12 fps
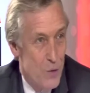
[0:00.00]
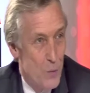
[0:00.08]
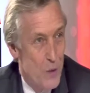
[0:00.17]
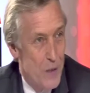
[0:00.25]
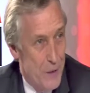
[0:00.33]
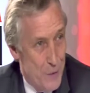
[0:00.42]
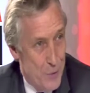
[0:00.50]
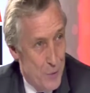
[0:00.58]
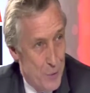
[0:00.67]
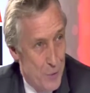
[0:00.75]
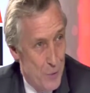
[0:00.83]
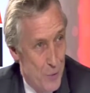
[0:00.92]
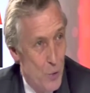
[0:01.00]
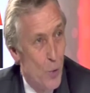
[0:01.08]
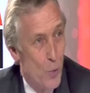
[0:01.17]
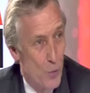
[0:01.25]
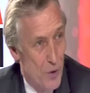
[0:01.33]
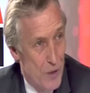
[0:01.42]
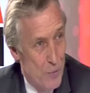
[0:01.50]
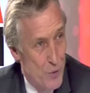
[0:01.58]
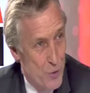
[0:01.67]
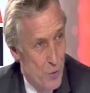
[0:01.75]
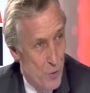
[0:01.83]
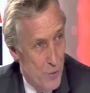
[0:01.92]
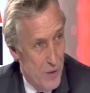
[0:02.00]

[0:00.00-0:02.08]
Zouli, non, dans la mesure où